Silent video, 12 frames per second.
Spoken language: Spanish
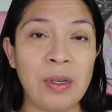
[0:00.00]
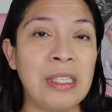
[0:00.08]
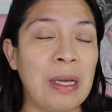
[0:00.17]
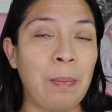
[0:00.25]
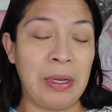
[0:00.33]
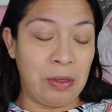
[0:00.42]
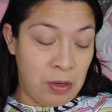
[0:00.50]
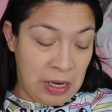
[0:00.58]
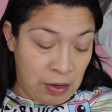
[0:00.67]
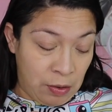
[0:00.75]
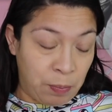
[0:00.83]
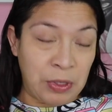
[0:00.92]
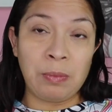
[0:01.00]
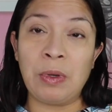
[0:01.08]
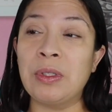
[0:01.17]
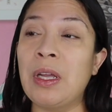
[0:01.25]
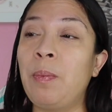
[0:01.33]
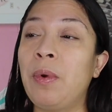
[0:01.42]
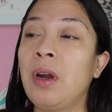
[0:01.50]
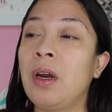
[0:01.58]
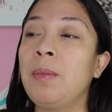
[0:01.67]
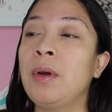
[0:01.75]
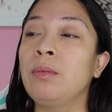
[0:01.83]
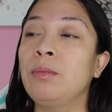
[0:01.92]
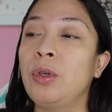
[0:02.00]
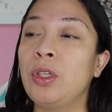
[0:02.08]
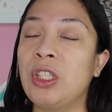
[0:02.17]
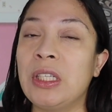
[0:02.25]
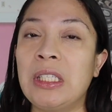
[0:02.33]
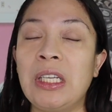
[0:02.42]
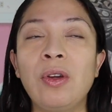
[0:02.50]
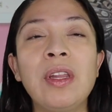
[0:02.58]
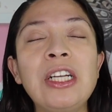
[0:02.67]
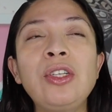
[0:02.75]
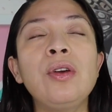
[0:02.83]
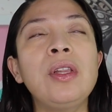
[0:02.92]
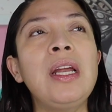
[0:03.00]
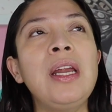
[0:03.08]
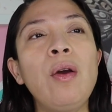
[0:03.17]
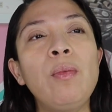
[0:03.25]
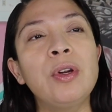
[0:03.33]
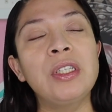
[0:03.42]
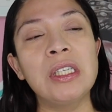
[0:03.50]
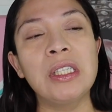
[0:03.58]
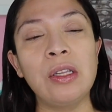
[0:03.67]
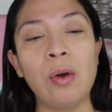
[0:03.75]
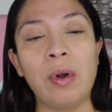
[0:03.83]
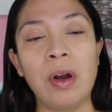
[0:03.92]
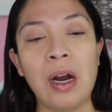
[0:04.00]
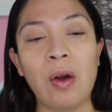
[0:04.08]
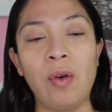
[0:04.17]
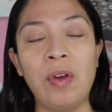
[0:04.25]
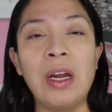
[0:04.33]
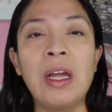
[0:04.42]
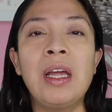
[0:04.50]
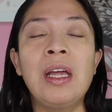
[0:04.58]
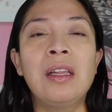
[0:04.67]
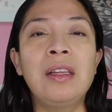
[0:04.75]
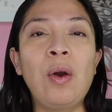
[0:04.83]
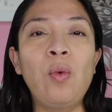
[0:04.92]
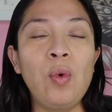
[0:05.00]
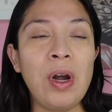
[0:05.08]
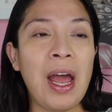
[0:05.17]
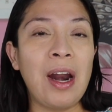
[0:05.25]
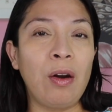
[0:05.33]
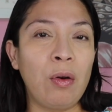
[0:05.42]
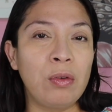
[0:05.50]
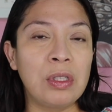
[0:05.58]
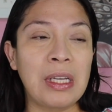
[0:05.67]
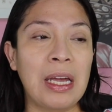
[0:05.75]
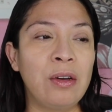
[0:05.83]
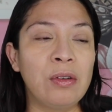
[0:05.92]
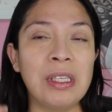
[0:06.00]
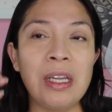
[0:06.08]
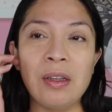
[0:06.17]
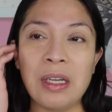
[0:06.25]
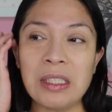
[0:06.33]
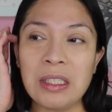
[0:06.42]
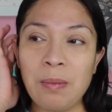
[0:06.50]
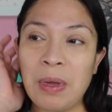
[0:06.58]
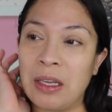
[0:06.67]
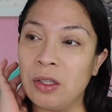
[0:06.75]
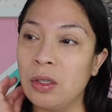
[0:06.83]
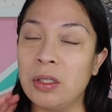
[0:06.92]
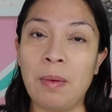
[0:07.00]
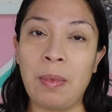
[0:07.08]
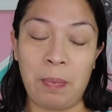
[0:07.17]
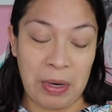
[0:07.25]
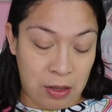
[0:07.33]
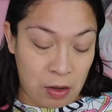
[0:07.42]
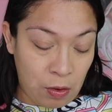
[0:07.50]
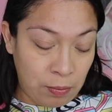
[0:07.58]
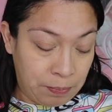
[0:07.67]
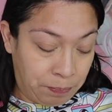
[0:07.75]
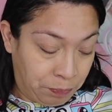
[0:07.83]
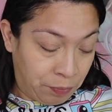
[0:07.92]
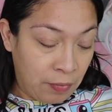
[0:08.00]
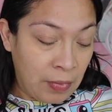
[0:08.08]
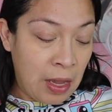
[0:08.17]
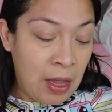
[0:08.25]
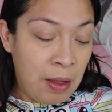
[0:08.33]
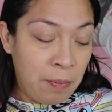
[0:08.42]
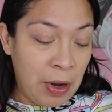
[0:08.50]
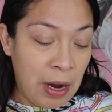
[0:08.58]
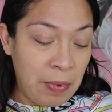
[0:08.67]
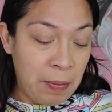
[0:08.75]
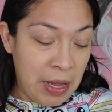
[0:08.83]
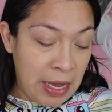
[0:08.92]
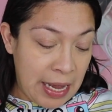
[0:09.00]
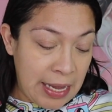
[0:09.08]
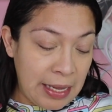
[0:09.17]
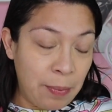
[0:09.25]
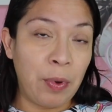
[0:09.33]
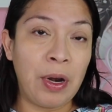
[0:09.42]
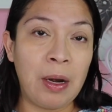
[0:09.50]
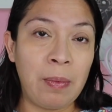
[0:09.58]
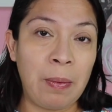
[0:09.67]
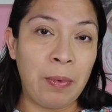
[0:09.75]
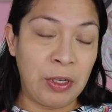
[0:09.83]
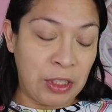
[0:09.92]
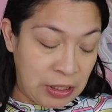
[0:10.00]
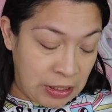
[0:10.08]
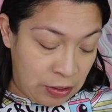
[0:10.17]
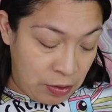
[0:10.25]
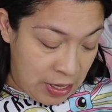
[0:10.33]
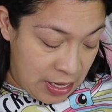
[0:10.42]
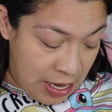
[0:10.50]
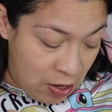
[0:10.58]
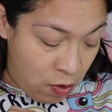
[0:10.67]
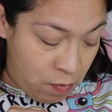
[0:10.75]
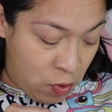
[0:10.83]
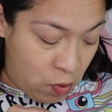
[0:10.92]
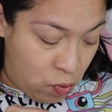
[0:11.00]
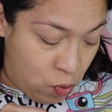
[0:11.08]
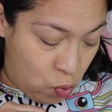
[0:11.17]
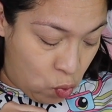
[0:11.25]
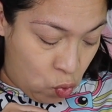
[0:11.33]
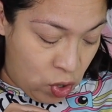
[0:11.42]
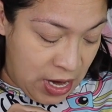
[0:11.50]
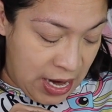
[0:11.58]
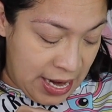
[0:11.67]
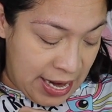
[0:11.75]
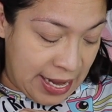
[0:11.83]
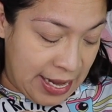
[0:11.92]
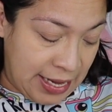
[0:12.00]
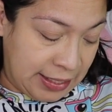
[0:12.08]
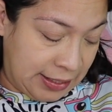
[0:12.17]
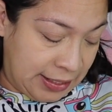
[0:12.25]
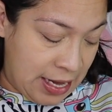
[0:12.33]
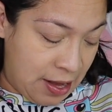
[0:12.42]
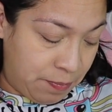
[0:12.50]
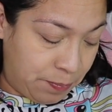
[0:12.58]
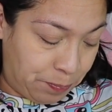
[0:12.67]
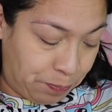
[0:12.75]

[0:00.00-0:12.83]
y zapato negro, pues me gusta ponerme un brochecito. De hecho, yo tenía un brochecito cuando era joven de una rosa y no sé qué se me hizo, se me perdió. Pero a mí me encanta ponerme brochecito, le da como una elegancia.